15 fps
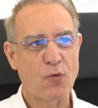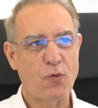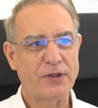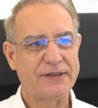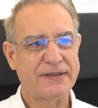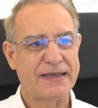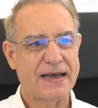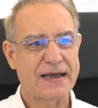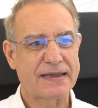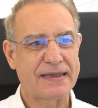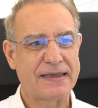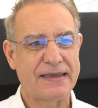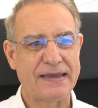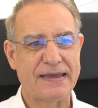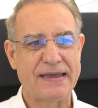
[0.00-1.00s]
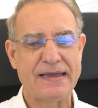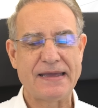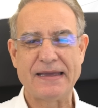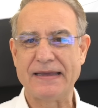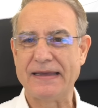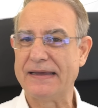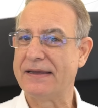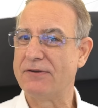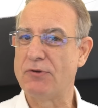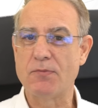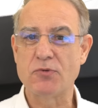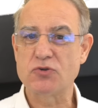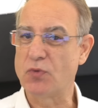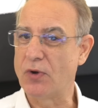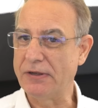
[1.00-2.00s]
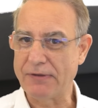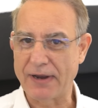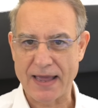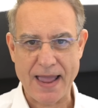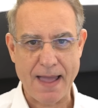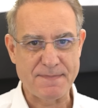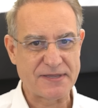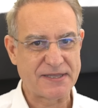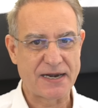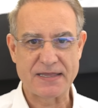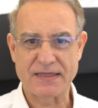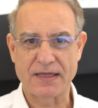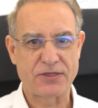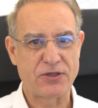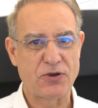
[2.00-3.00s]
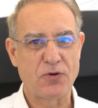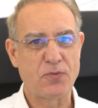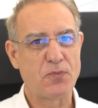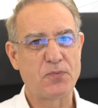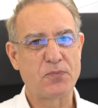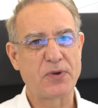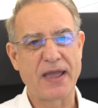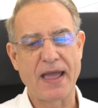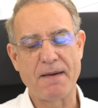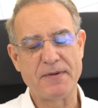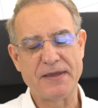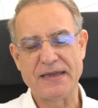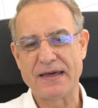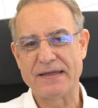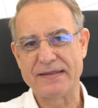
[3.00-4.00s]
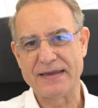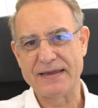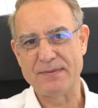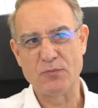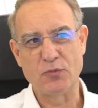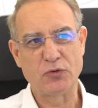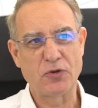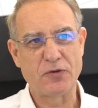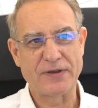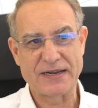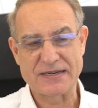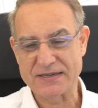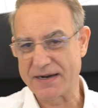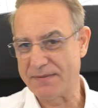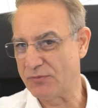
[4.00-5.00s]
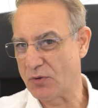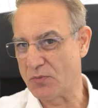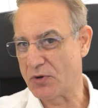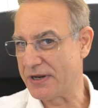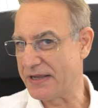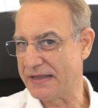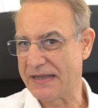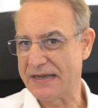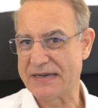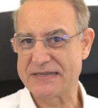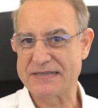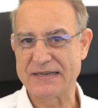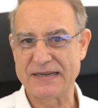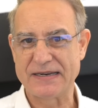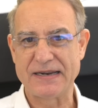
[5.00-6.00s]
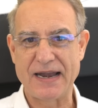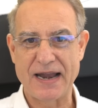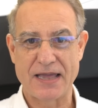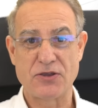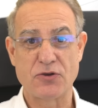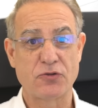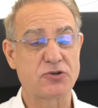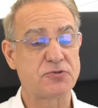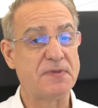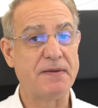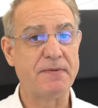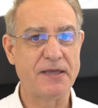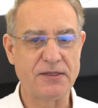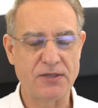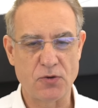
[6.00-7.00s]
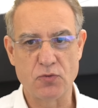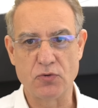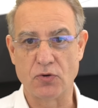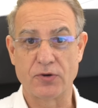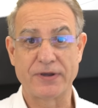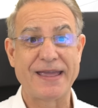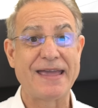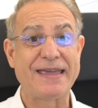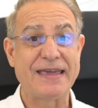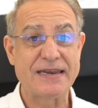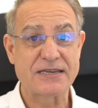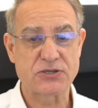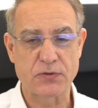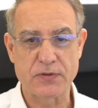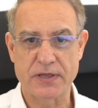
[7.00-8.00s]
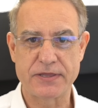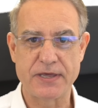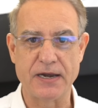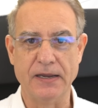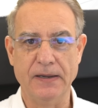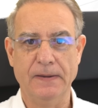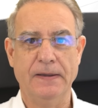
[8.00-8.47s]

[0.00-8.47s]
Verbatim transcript: cuenta que eh, no hemos vuelto a la capitalización que había del mundo de las criptomonedas en el año 2021. ¿Qué quiere eso decir?